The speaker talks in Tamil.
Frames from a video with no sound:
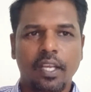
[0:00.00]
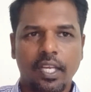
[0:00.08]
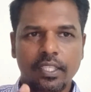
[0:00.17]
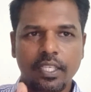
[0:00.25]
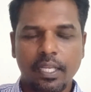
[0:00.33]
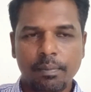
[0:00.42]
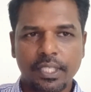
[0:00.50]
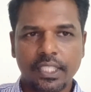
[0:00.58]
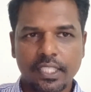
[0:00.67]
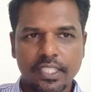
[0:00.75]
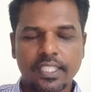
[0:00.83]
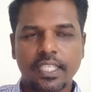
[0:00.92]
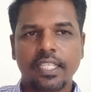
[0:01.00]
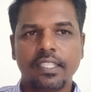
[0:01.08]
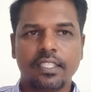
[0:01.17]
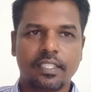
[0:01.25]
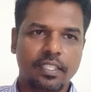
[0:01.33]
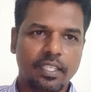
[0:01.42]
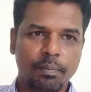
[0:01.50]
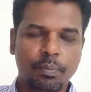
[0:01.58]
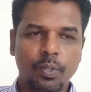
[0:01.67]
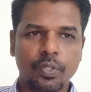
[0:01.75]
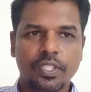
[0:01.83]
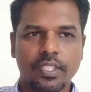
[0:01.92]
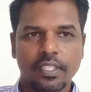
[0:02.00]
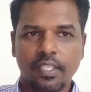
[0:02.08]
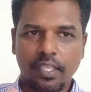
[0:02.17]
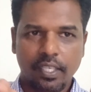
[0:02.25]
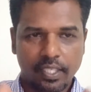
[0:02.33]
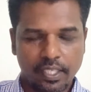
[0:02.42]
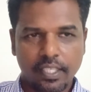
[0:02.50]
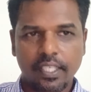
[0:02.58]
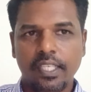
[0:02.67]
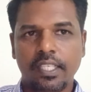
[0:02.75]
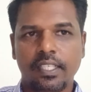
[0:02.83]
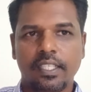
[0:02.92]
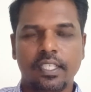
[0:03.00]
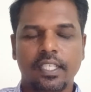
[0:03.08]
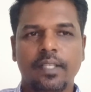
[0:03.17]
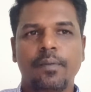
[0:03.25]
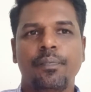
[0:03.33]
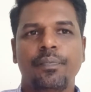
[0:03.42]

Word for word: அது இல்லாமல் இன்சைட்ஸ் ரிப்போர்ட்ஸ் இங்கேயே இருக்குங்க